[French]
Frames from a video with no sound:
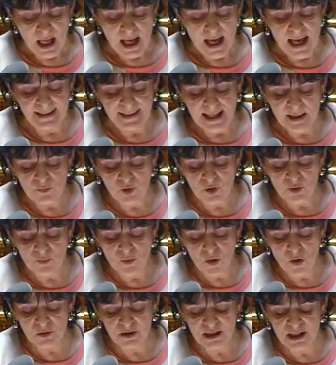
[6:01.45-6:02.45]
un
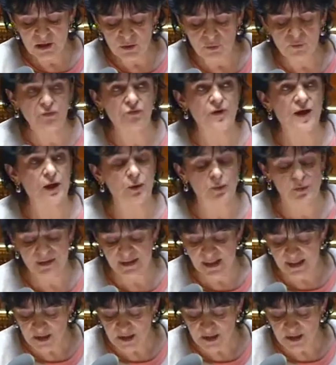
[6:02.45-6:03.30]
amendement qui confère aux